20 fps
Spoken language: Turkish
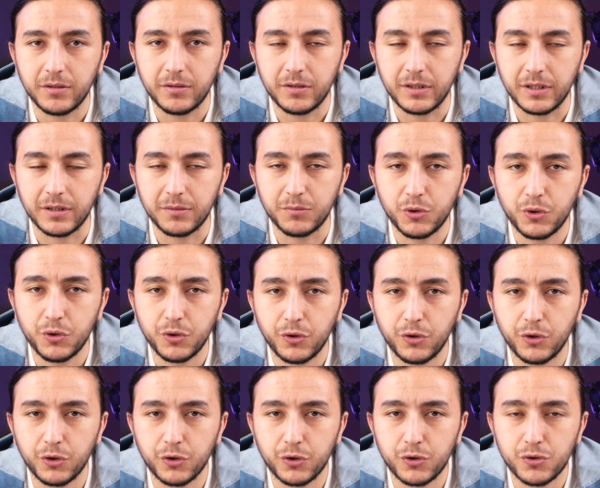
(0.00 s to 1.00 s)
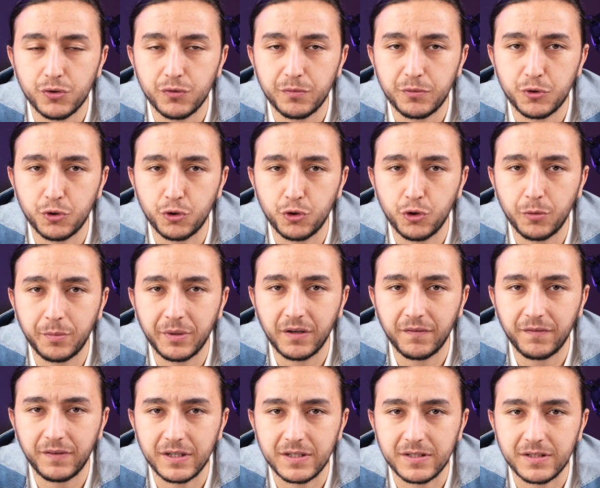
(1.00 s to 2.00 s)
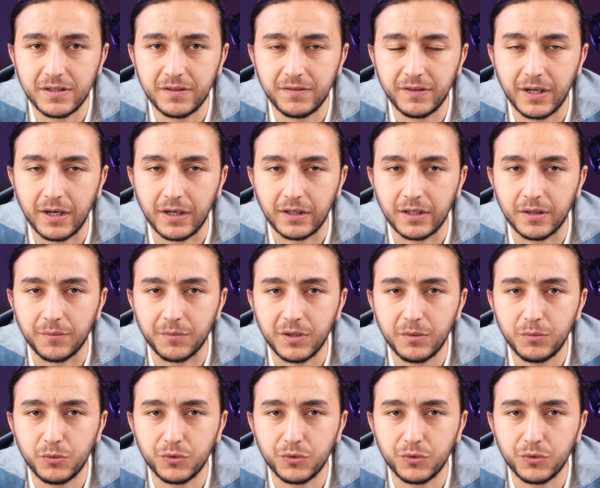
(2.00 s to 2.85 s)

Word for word: Ee, bugün Godox'un stüdyo paraflaşları var arkamda.